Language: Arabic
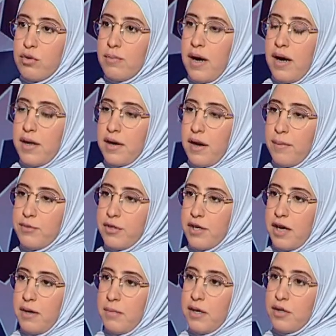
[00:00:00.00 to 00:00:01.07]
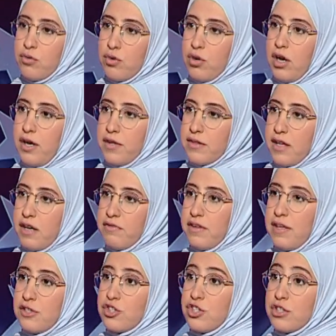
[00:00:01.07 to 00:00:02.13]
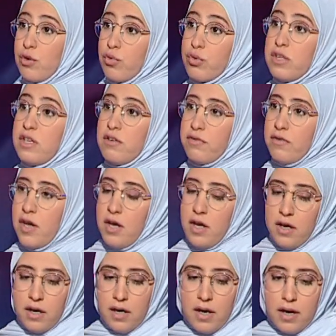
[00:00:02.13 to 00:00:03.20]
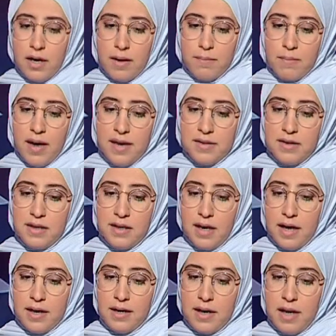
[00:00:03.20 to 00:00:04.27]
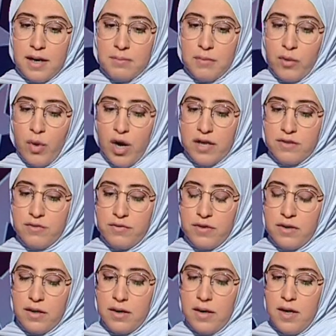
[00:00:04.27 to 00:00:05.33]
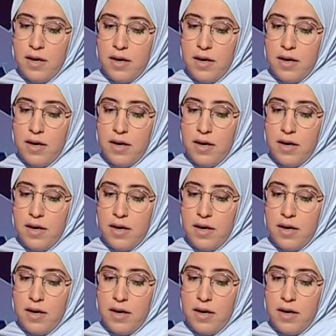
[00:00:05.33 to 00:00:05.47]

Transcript: معا عبد الرحمن نلاحظ كيف يجري توظيف هذه المواد في